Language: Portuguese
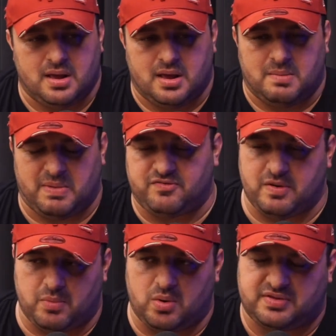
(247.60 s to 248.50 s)
Mas foi
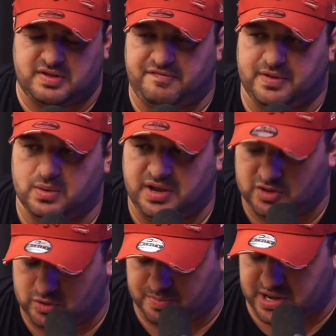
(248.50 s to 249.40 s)
bom que você falou
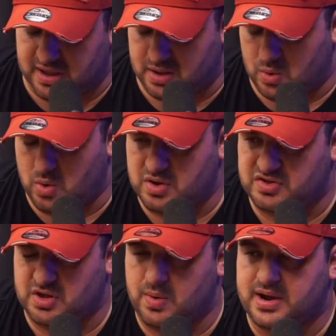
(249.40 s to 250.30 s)
isso, porque
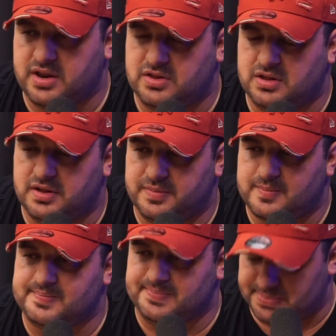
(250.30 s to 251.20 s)
hoje eu é, acredito... eu perguntei
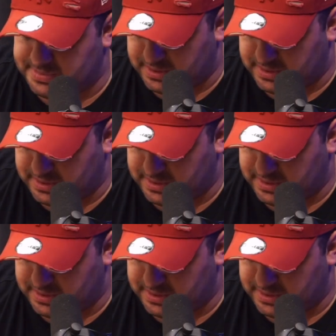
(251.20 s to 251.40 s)
só, não, não